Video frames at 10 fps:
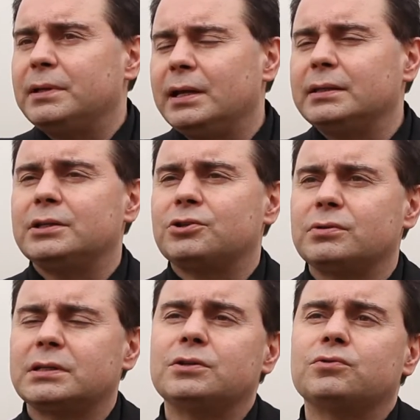il y a des
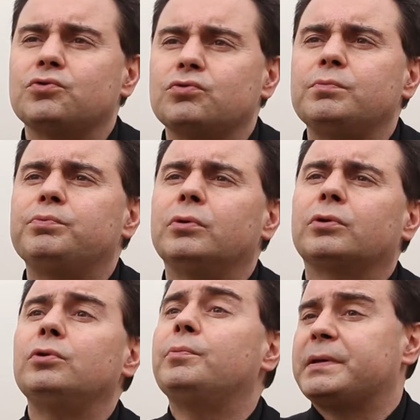choses qui se jouent
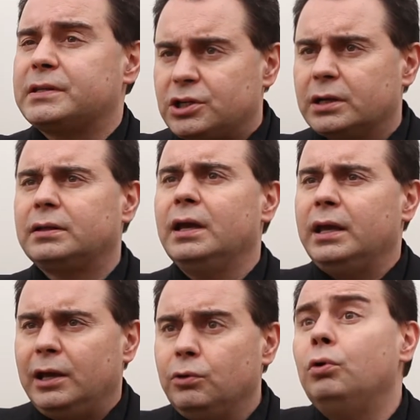pour que le passage acte
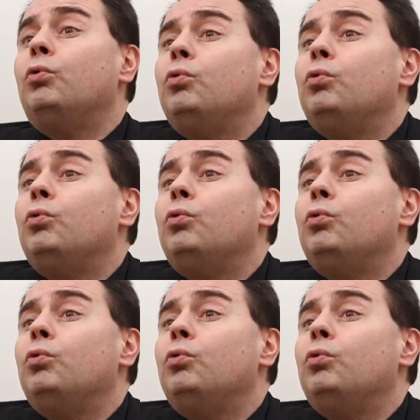ait lieu